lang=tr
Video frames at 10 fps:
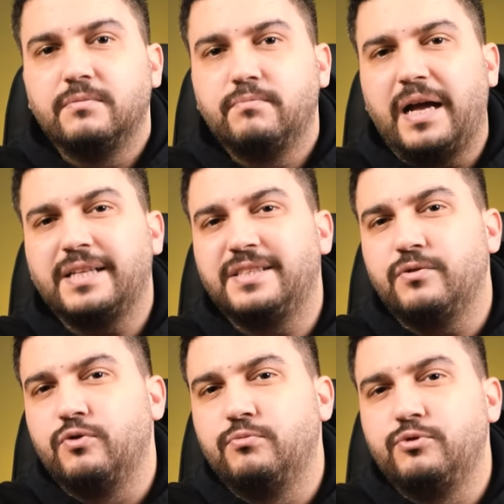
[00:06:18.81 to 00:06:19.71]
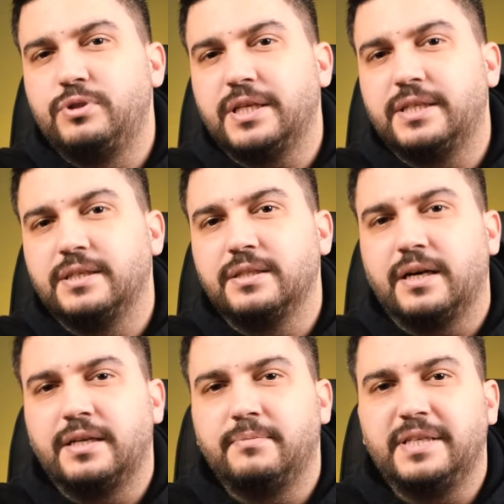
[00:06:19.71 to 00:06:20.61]
Belki önümüzdeki yıl
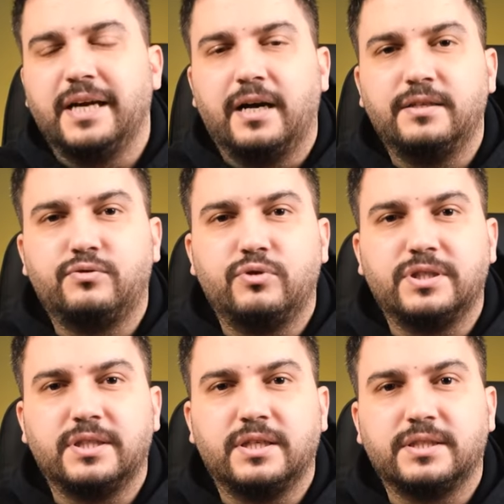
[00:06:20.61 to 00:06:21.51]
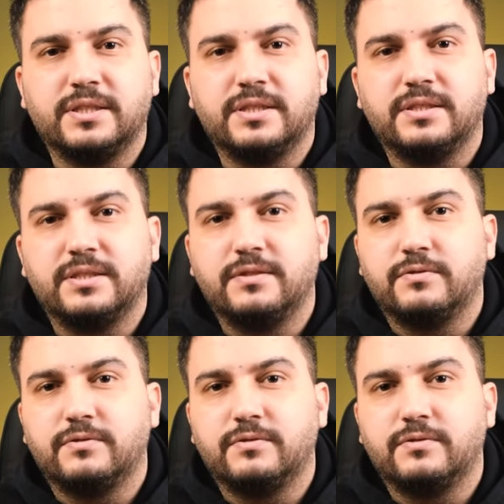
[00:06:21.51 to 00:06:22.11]
hani bir ihale sürecine açılır.